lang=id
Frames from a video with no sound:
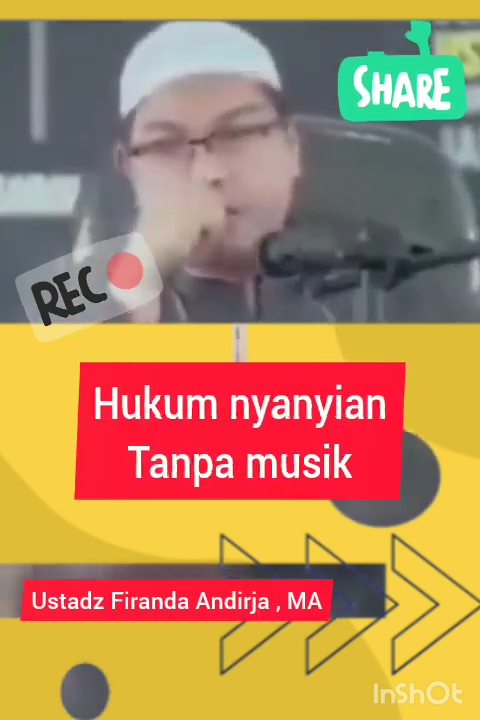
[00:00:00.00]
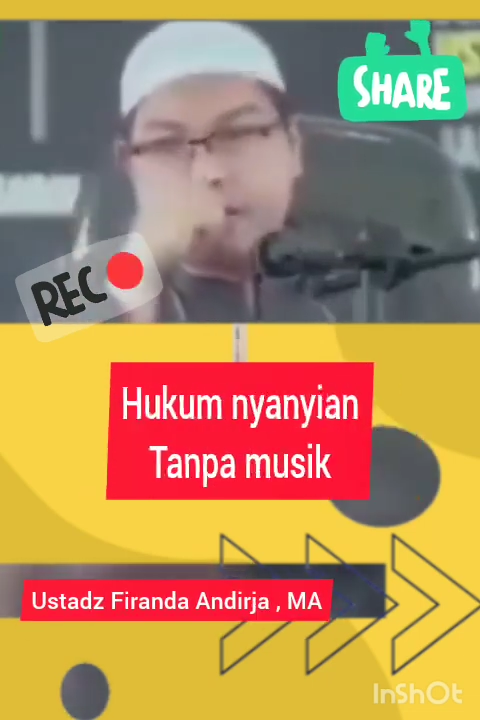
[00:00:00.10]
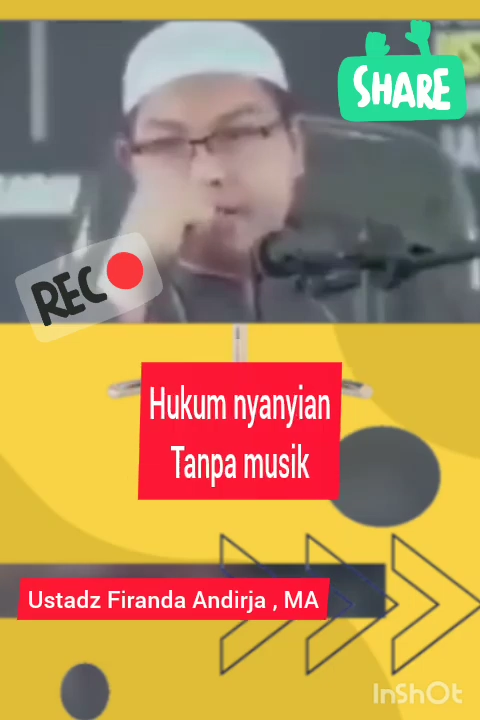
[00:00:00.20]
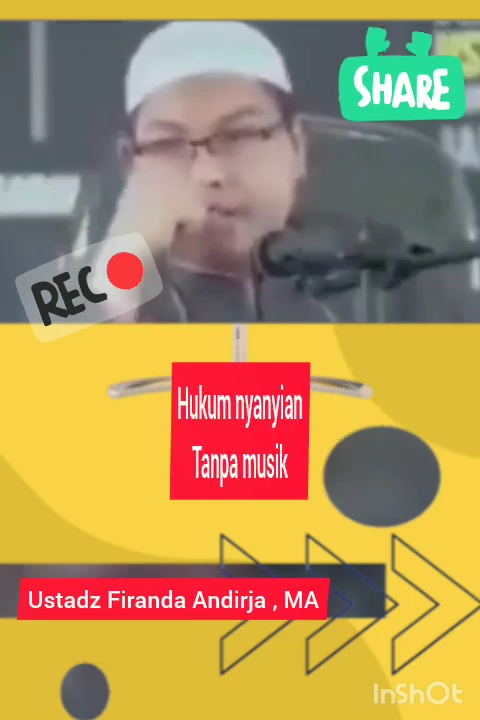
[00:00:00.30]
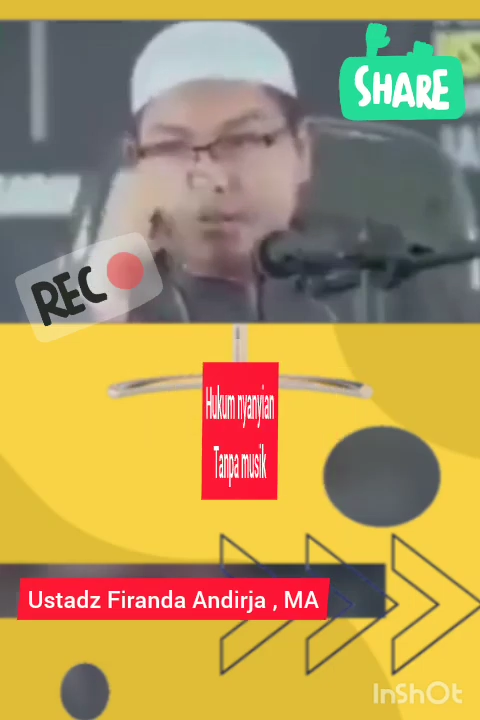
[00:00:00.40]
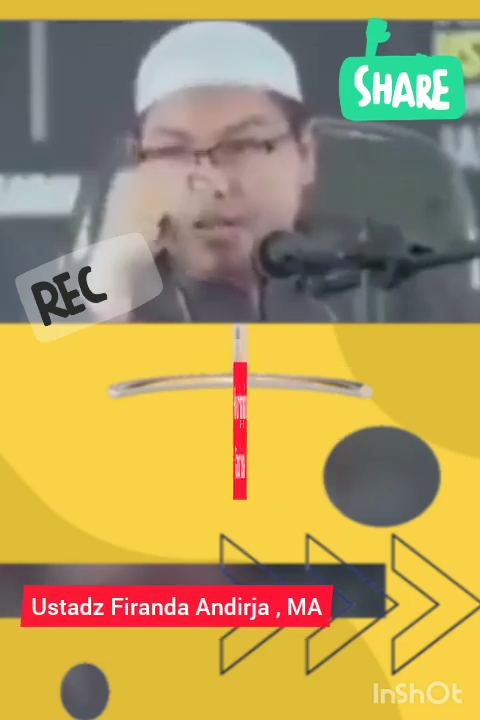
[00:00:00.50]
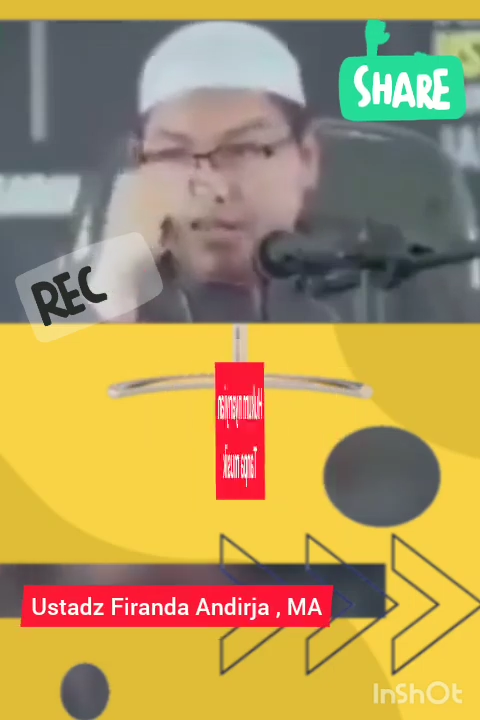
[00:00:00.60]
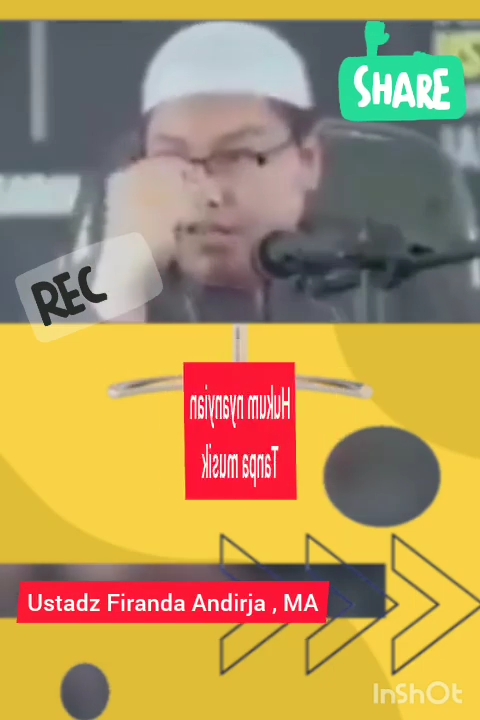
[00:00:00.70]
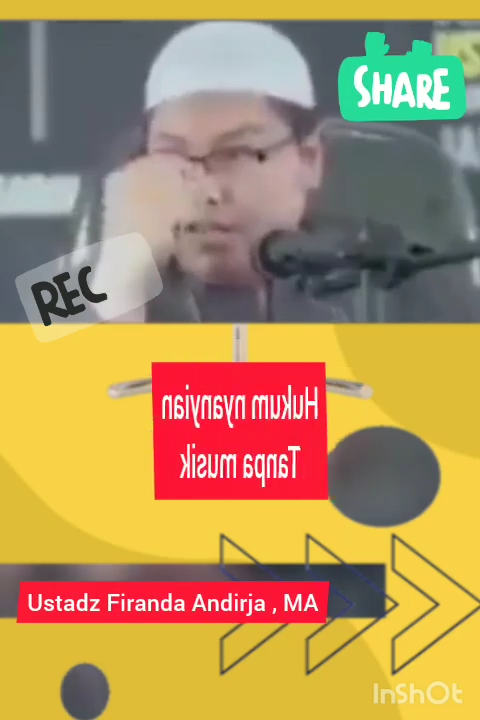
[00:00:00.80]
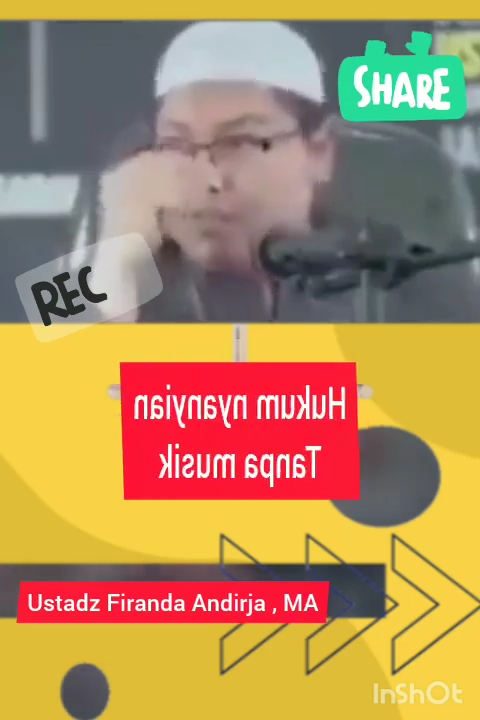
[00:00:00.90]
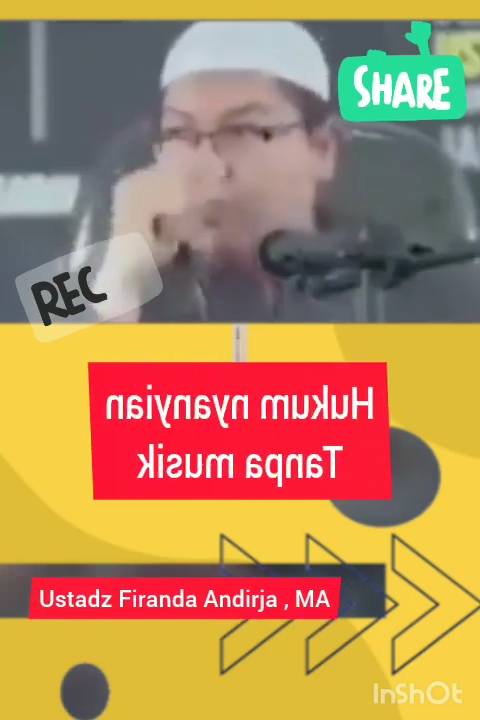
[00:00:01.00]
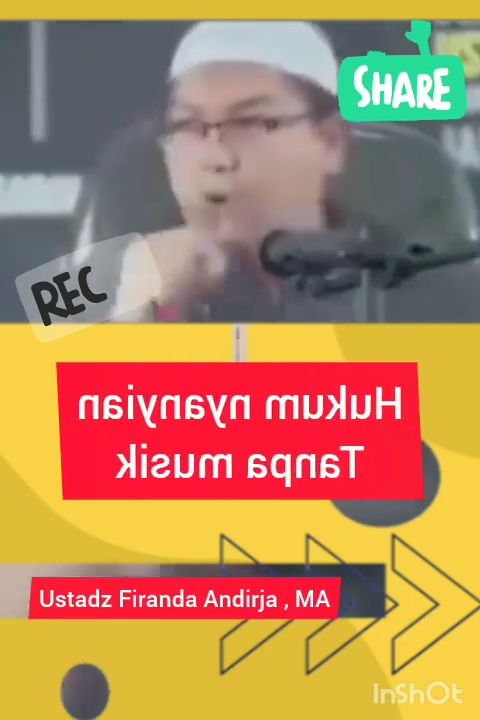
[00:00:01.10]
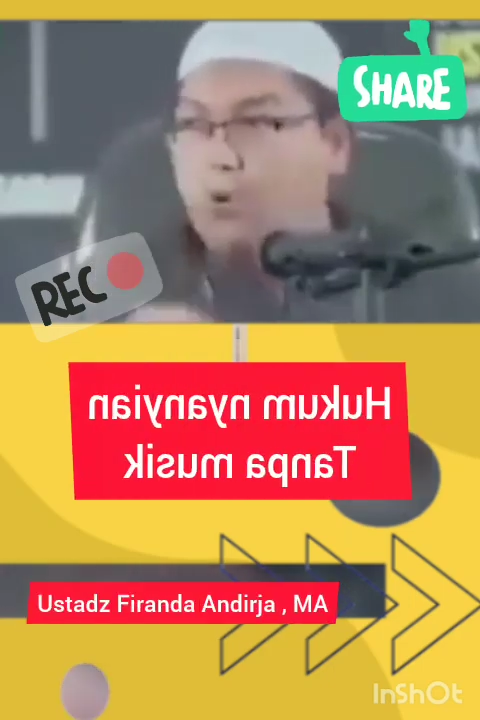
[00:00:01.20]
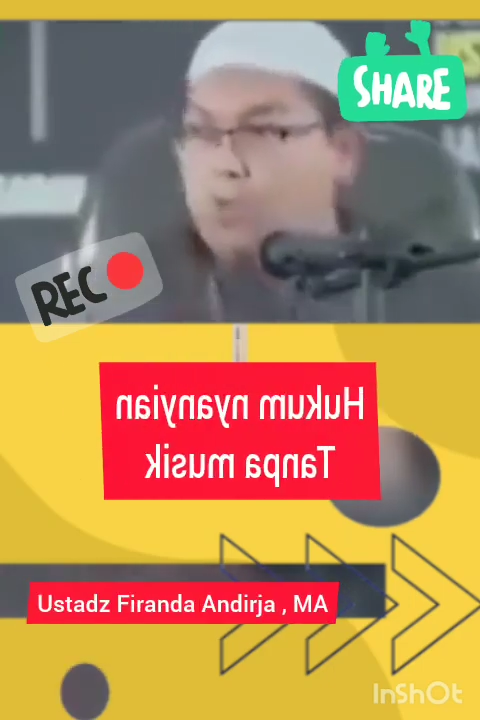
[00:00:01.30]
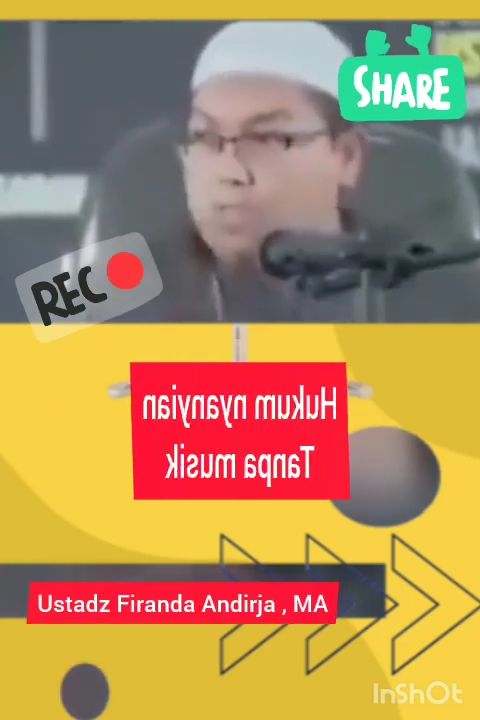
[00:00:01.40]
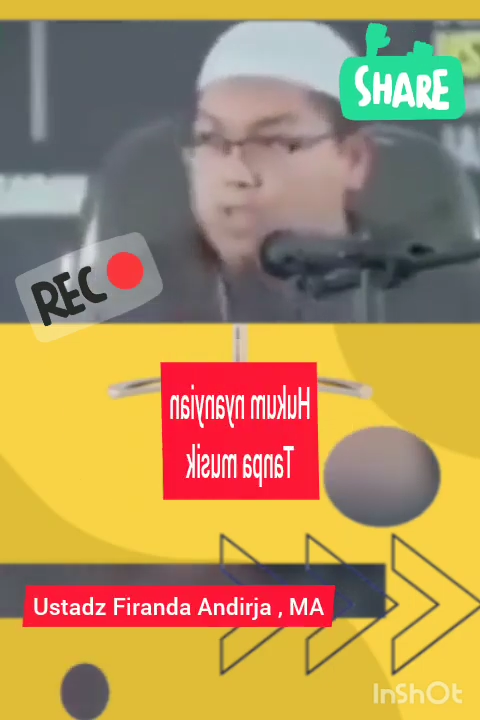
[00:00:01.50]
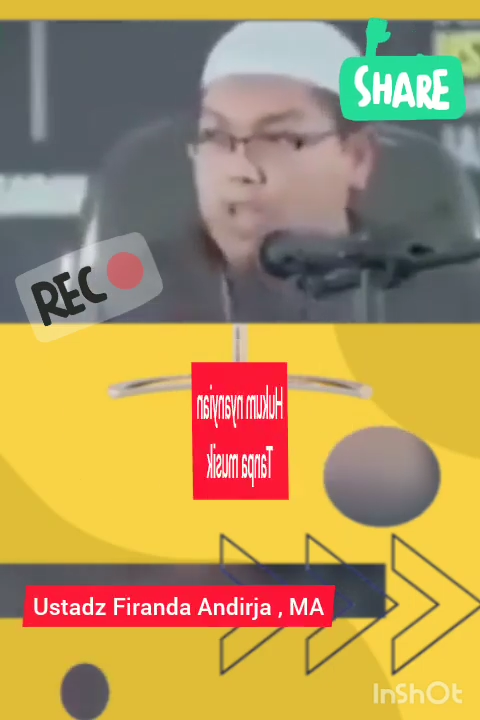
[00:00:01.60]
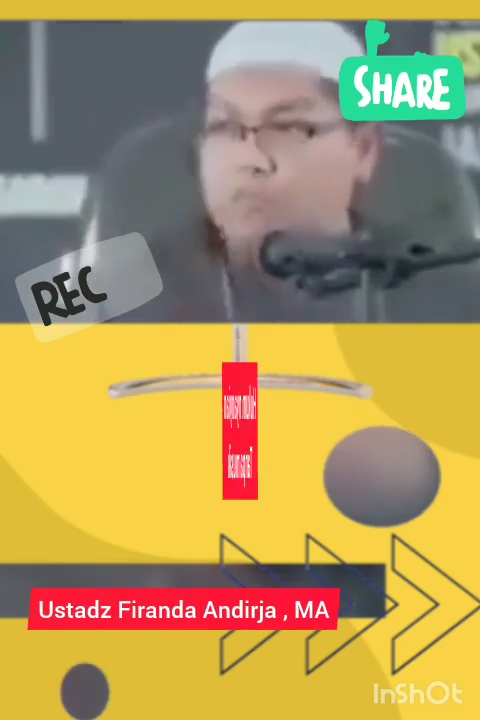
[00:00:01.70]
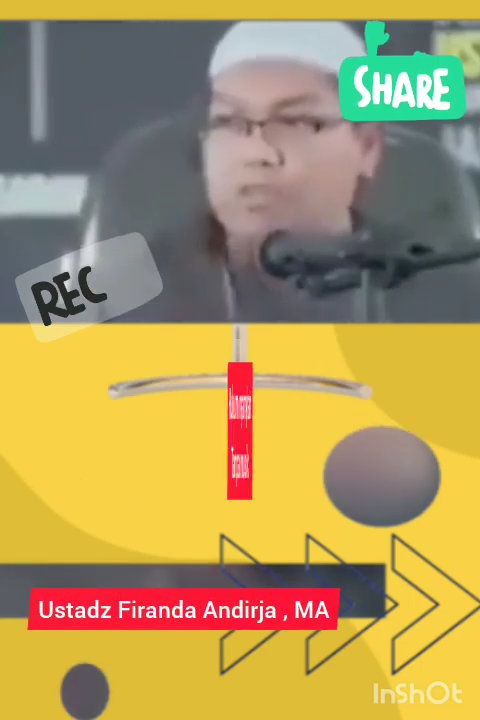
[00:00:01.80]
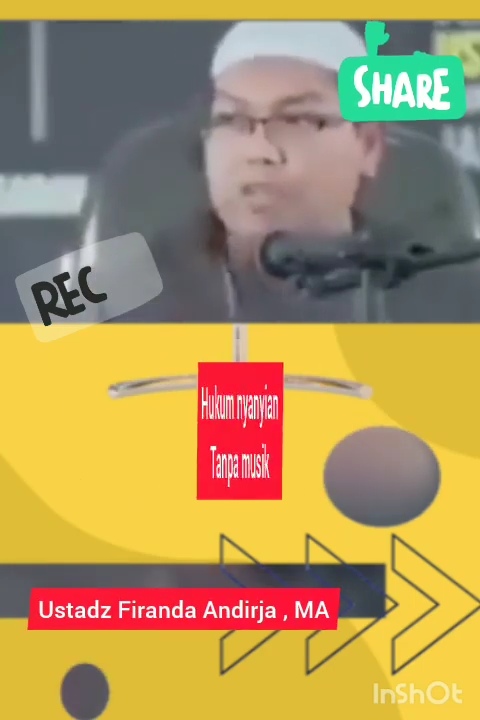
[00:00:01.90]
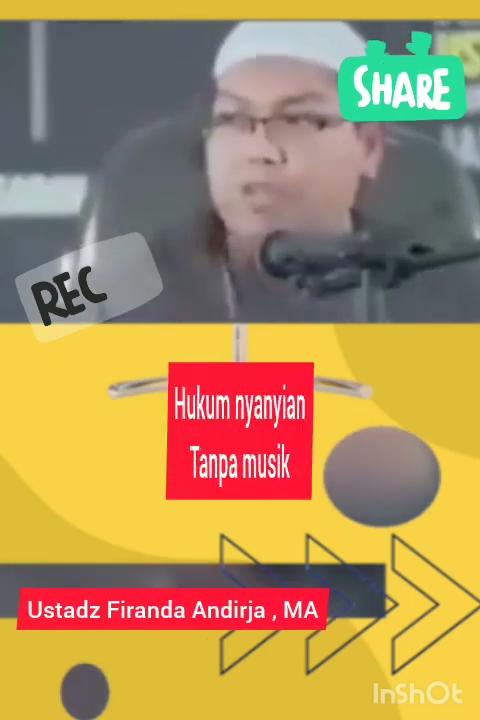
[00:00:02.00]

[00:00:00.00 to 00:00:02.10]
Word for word: Dan kita tahu di antara sumber hukum Islam